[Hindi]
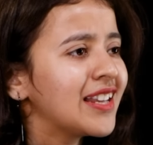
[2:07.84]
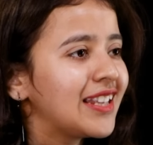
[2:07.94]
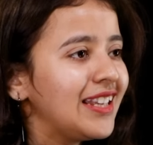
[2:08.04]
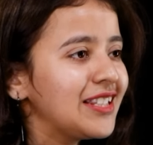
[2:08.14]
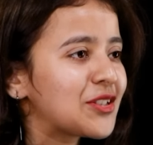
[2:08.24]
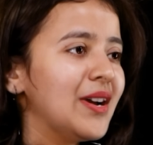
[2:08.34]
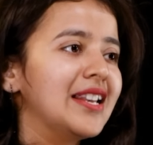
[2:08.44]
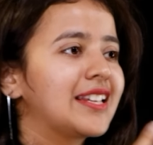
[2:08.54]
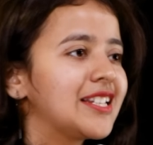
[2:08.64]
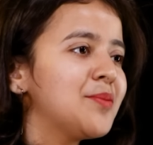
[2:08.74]
कि जो
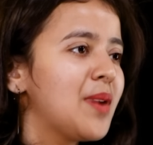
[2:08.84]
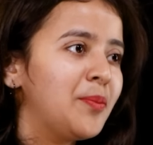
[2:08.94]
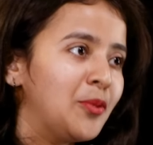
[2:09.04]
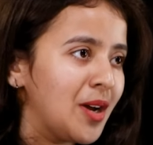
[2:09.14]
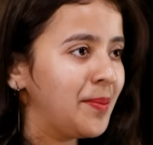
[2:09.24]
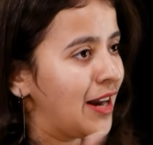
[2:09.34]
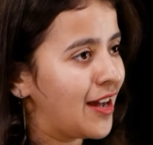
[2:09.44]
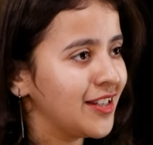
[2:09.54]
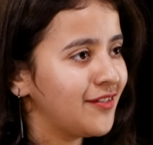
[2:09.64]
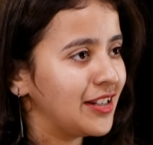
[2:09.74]
एल में आप पूरा
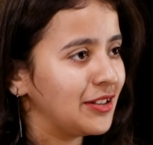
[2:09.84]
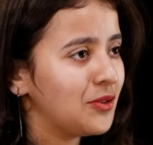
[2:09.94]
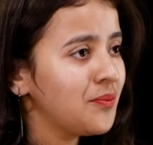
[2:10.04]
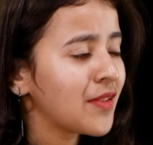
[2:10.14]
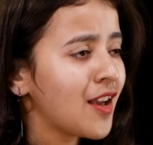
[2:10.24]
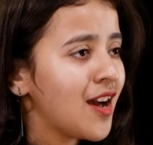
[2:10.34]
पढ़ाने वाले हो